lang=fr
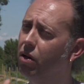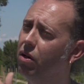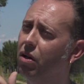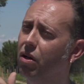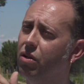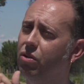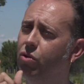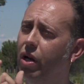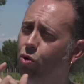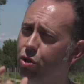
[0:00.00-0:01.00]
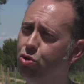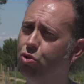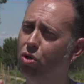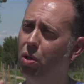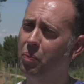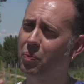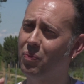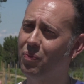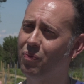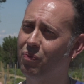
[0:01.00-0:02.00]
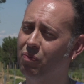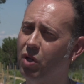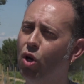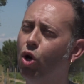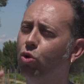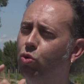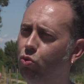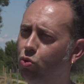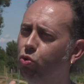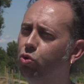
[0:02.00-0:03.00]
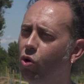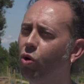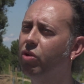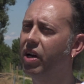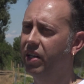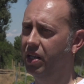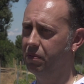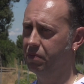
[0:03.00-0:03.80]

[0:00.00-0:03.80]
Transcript: de la nourriture tout au long de l'année.